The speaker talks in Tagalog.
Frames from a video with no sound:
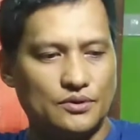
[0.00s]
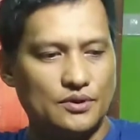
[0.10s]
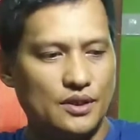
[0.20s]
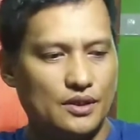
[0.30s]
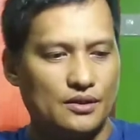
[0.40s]

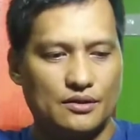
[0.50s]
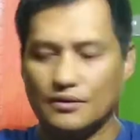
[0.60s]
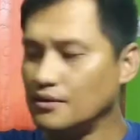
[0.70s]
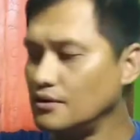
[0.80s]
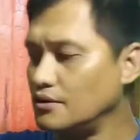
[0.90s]
Okay.
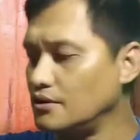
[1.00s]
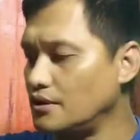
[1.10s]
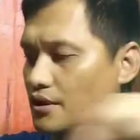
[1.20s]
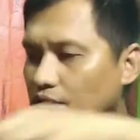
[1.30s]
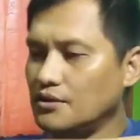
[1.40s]

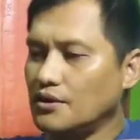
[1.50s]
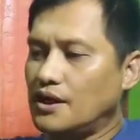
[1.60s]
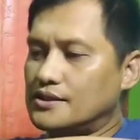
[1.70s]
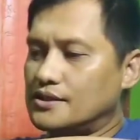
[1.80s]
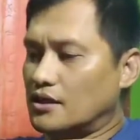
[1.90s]
Ito
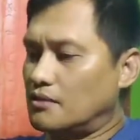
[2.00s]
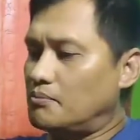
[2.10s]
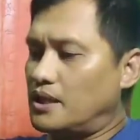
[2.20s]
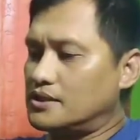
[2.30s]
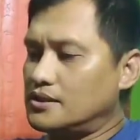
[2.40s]
guys,
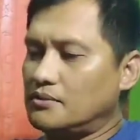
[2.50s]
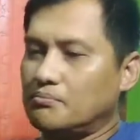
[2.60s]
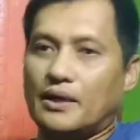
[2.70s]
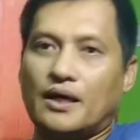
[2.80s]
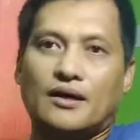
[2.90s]
naka-plastic
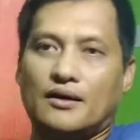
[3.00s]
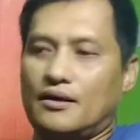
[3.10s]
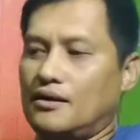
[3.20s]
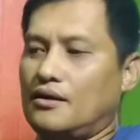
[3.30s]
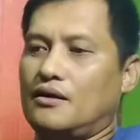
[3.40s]
pa.
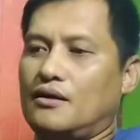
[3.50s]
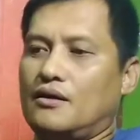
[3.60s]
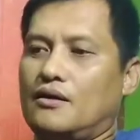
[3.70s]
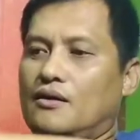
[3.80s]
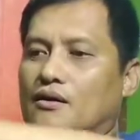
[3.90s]

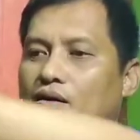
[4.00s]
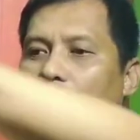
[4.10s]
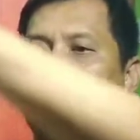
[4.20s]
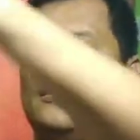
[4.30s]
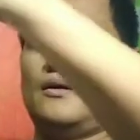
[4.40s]

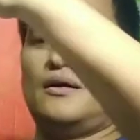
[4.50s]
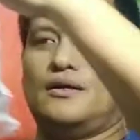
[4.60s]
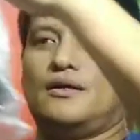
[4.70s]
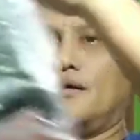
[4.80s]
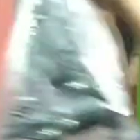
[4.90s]

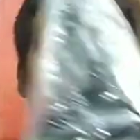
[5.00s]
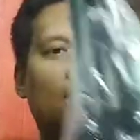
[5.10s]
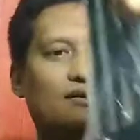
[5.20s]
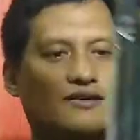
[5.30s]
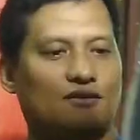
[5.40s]

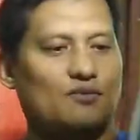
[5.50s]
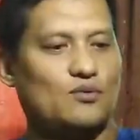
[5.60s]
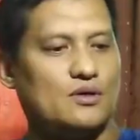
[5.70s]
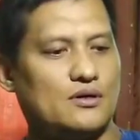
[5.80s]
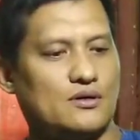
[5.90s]
Ayan,
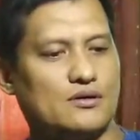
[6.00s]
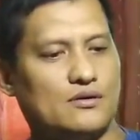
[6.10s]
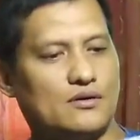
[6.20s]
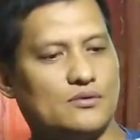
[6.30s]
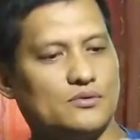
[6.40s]

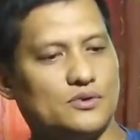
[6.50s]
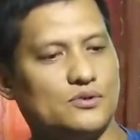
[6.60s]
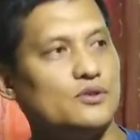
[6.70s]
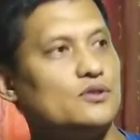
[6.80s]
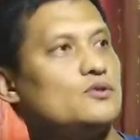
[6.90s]
wow.
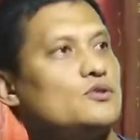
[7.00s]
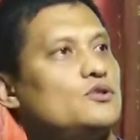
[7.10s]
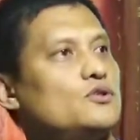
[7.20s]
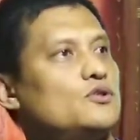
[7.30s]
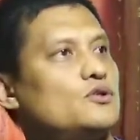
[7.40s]
So ito
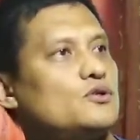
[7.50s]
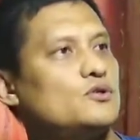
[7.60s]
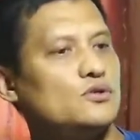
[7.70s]
yung